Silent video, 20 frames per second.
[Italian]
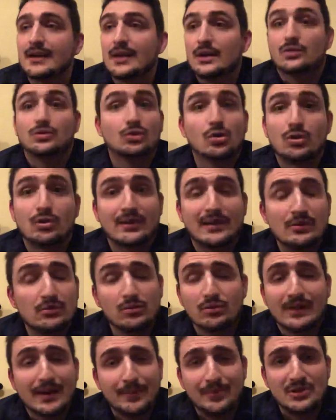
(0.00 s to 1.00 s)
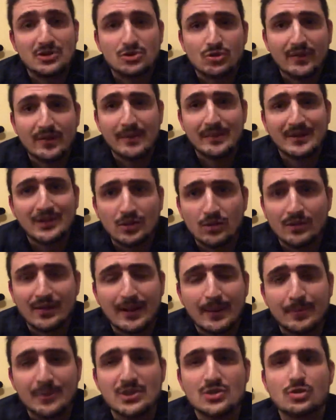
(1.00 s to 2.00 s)
Non, lo, non capisco veramente, non
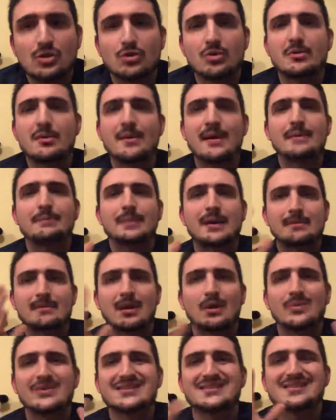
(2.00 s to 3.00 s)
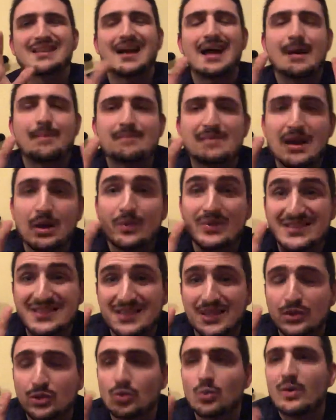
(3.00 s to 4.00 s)
capisco come mai il Parma quest- abbia
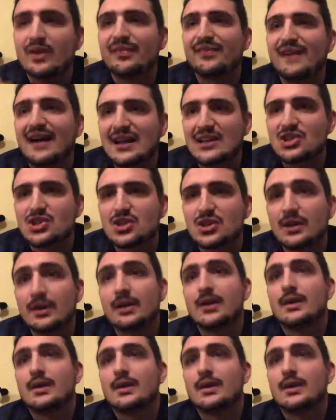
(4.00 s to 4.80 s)
queste due facce,